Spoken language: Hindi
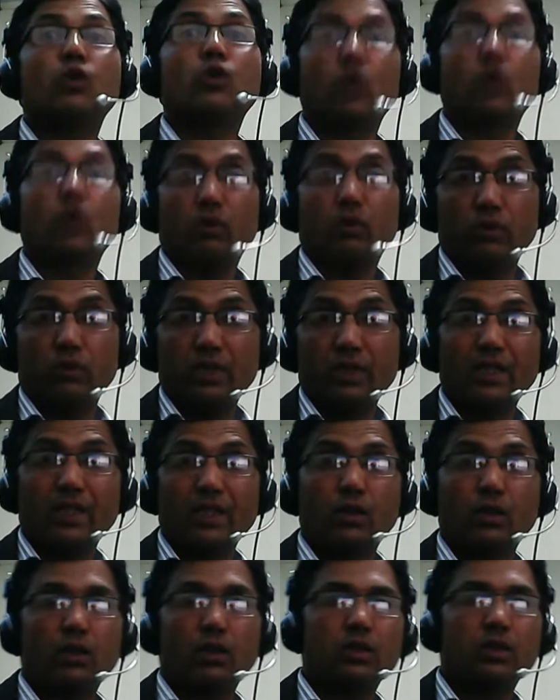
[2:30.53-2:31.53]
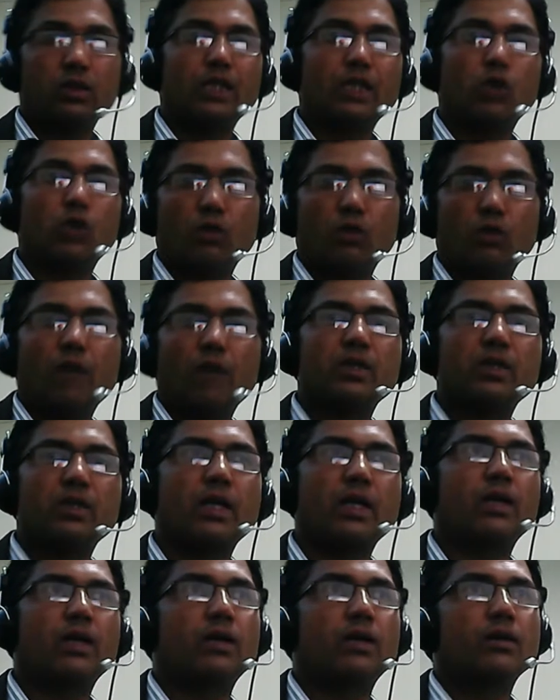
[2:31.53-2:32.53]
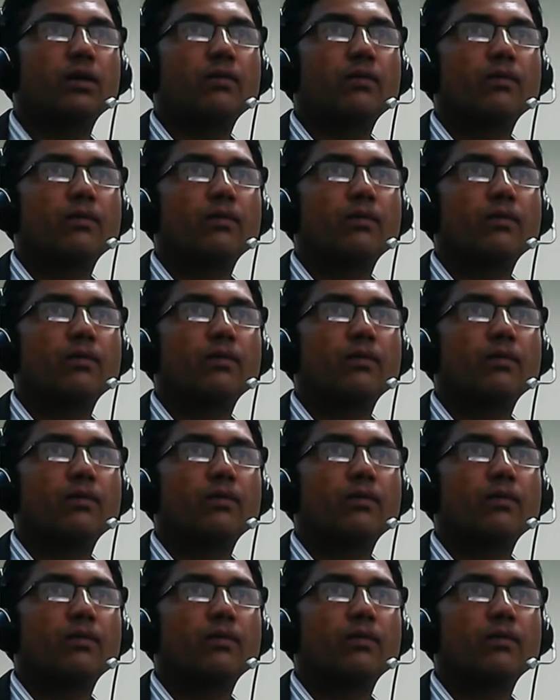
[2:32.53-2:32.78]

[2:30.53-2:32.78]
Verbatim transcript: डॉट जेट जेट डॉट वहाँ पर जाएगा